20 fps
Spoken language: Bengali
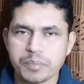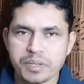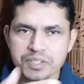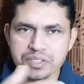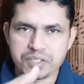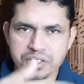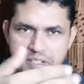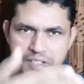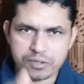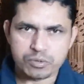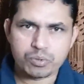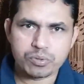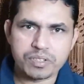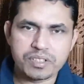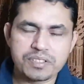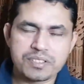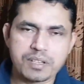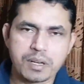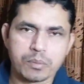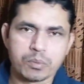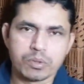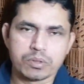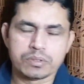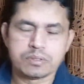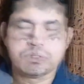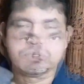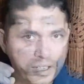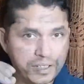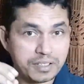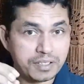বেশ কিছুদিন যাবো আর
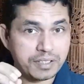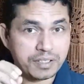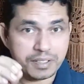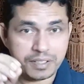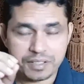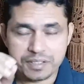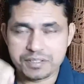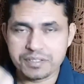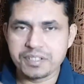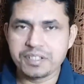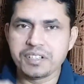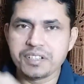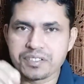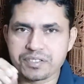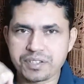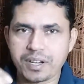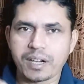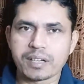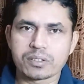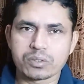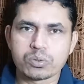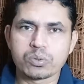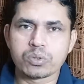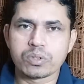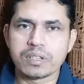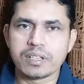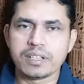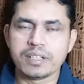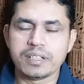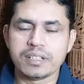গাড়িটির ইঞ্জিন স্টার্ট
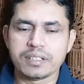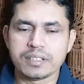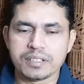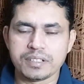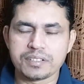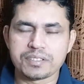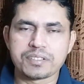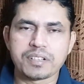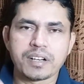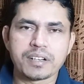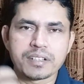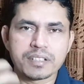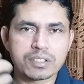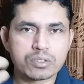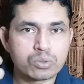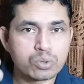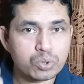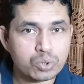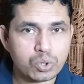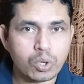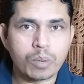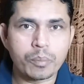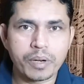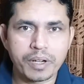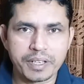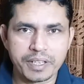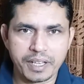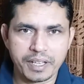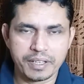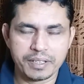করলে স্টার্টে একটু
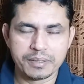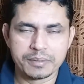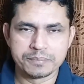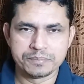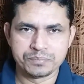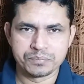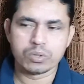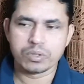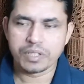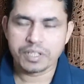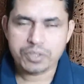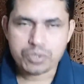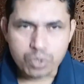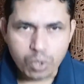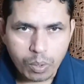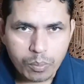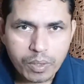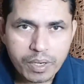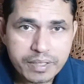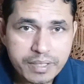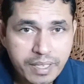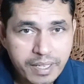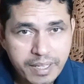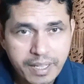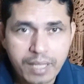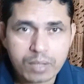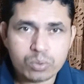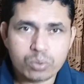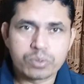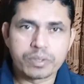সময় নেয় তো এই সময়টা
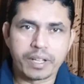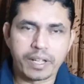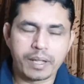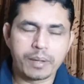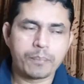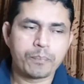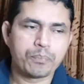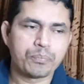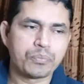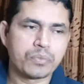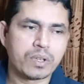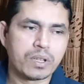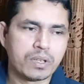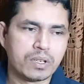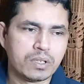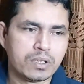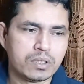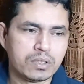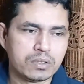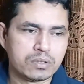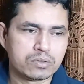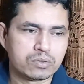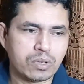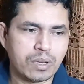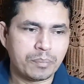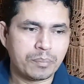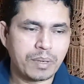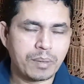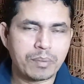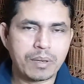কেন নেয় তো
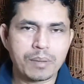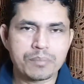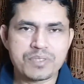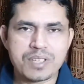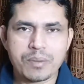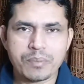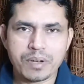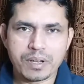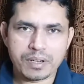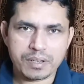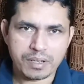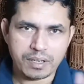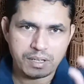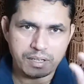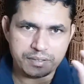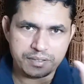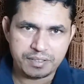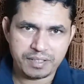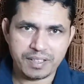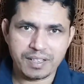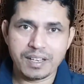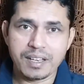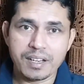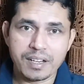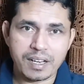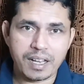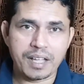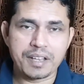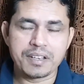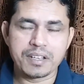আমি ভাবলাম যে আমার
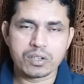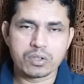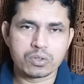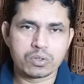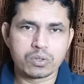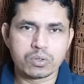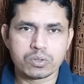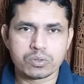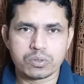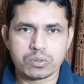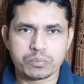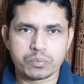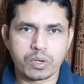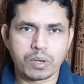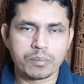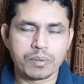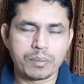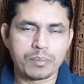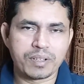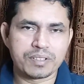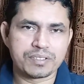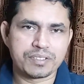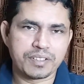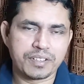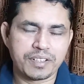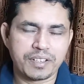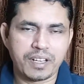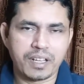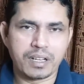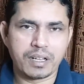তেলের লাইনে কোনো প্রবলেম আছে
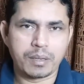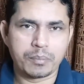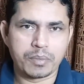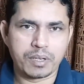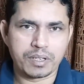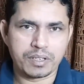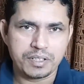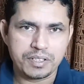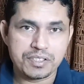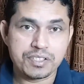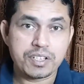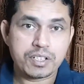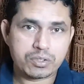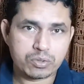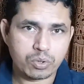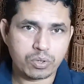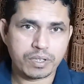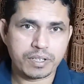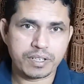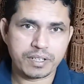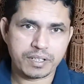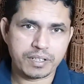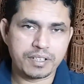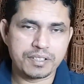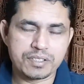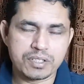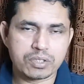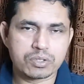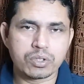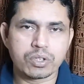কিনা আমার ইঞ্জেক্টরে
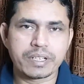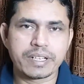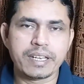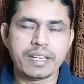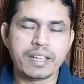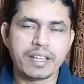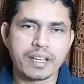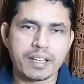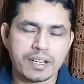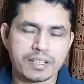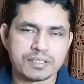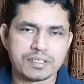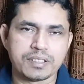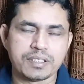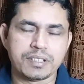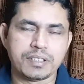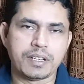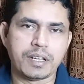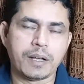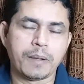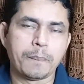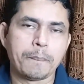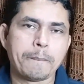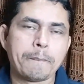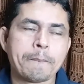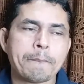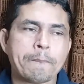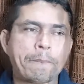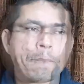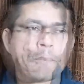ইঞ্জেক্টর ক্লিয়ার আছে কিনা
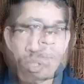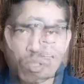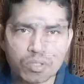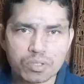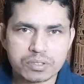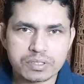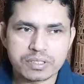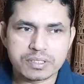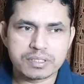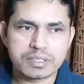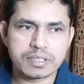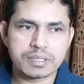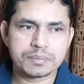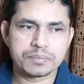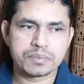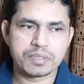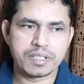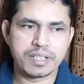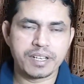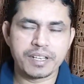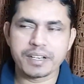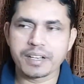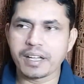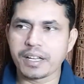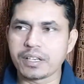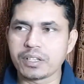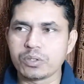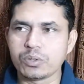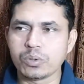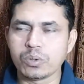বিষয়টা হচ্ছে যে তেলের
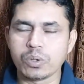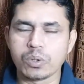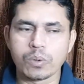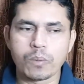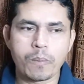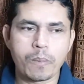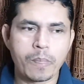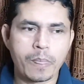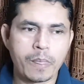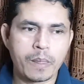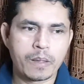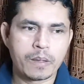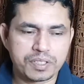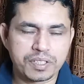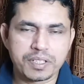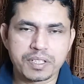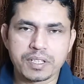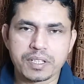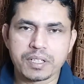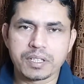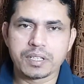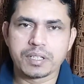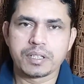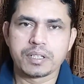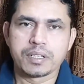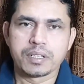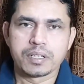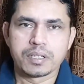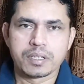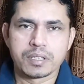গাড়িগুলো অকটেনে
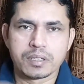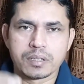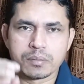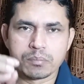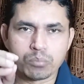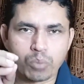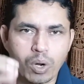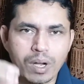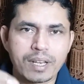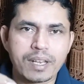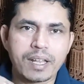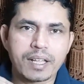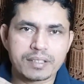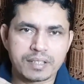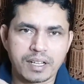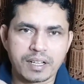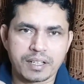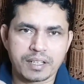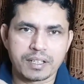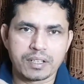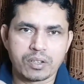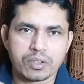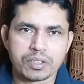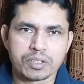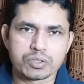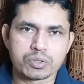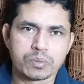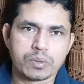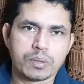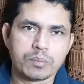ময়লা থাকে
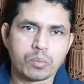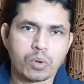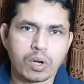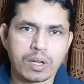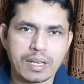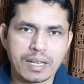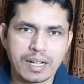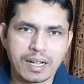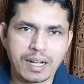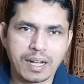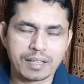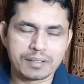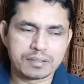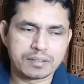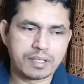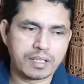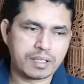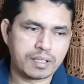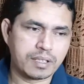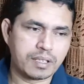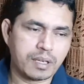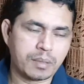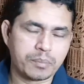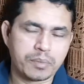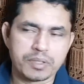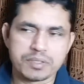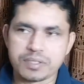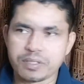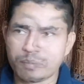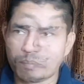অনেক সময় ময়লা গাত থাকে
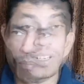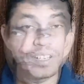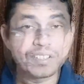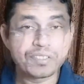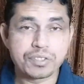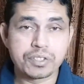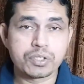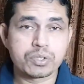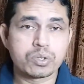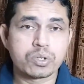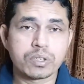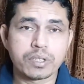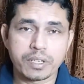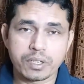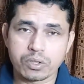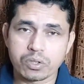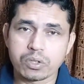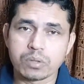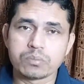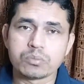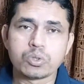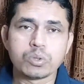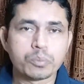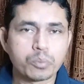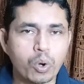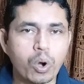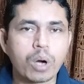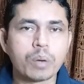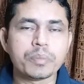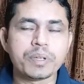আমরা যে ওয়েল স্টেশন এরকম খুব
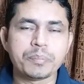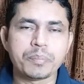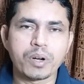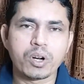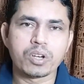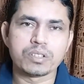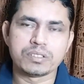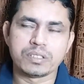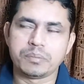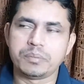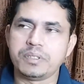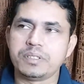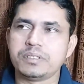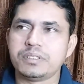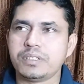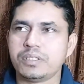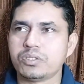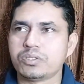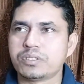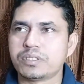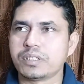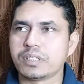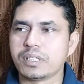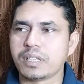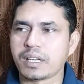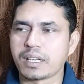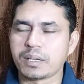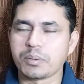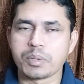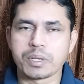কমই পাওয়া যাবে যে হচ্ছে
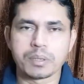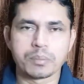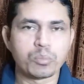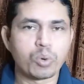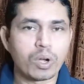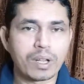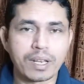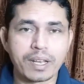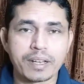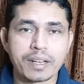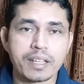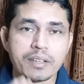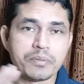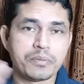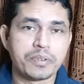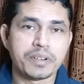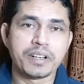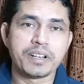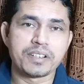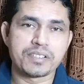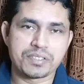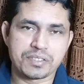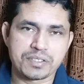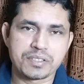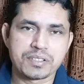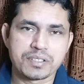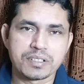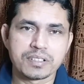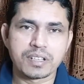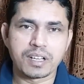একেবারে ময়লা নাই ফ্রেশ
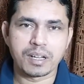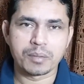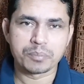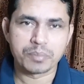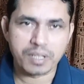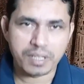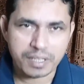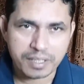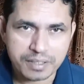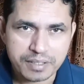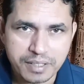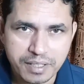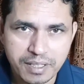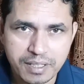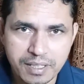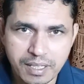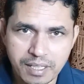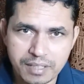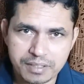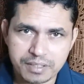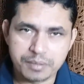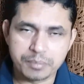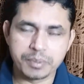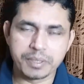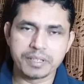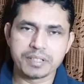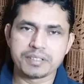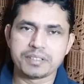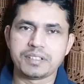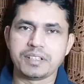আপনাকে তেলটা
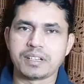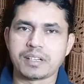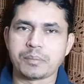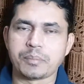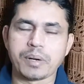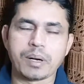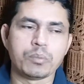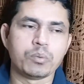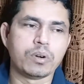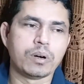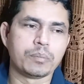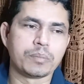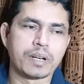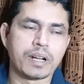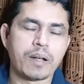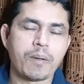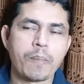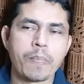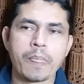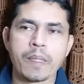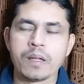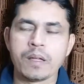দিবে তেলটা পাবো আমরা